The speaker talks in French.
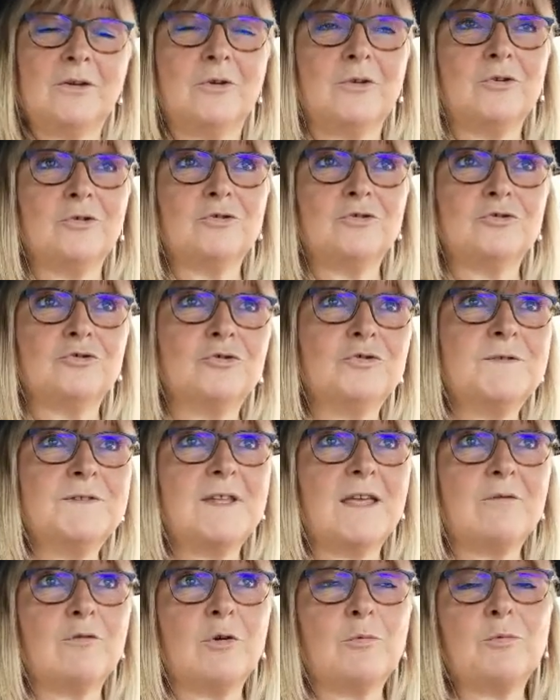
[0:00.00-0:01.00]
euh,
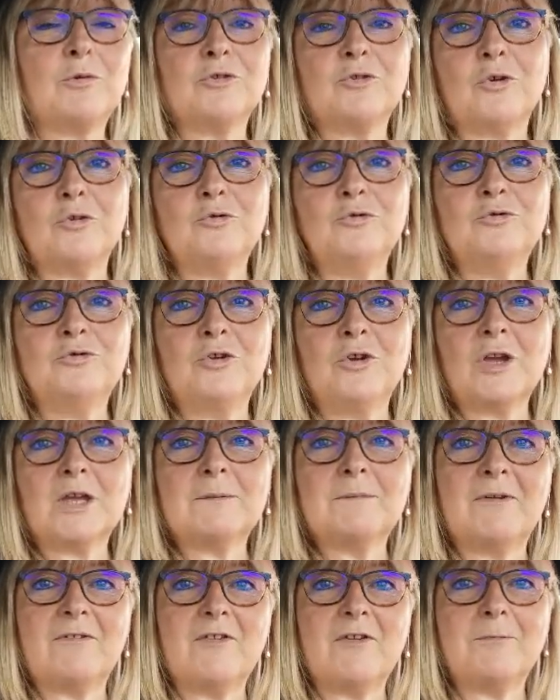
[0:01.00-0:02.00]
juste avant, pendant une
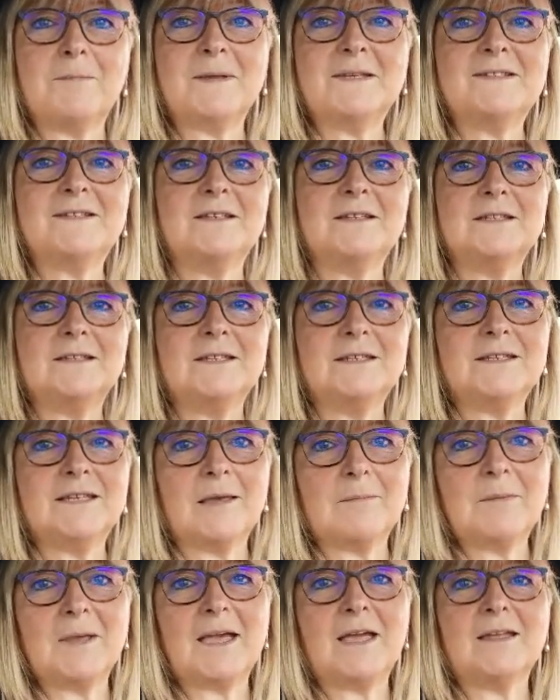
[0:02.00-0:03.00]
heure, ils m'avaient passé des
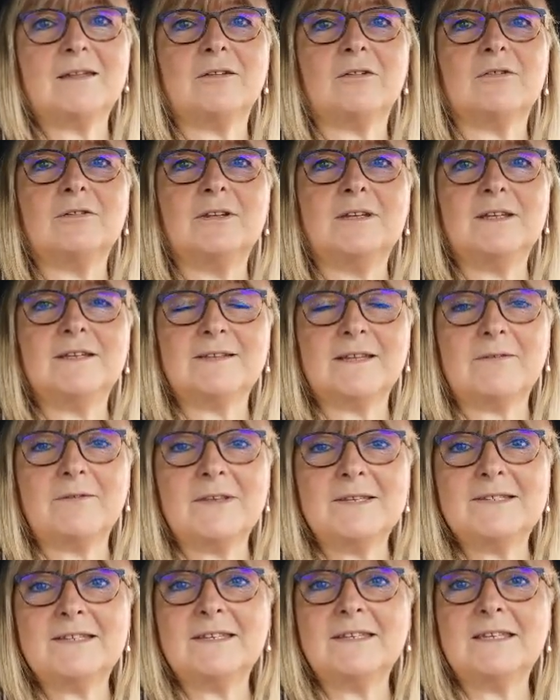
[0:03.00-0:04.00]
caméras dans le nez, ils
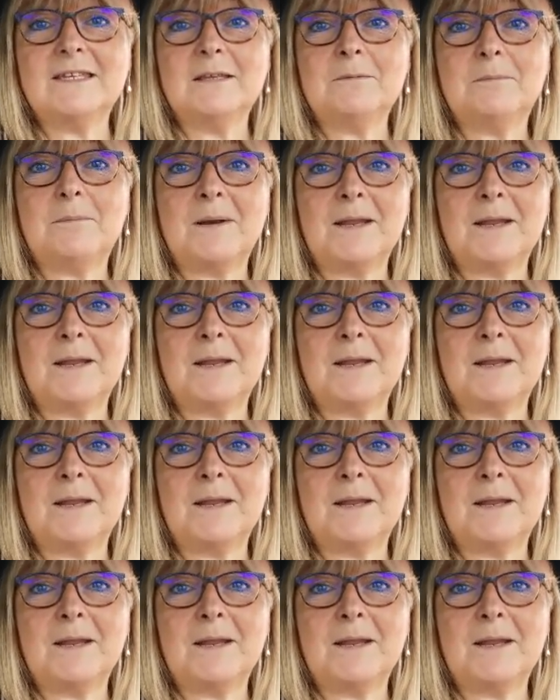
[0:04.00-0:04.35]
avaient essayé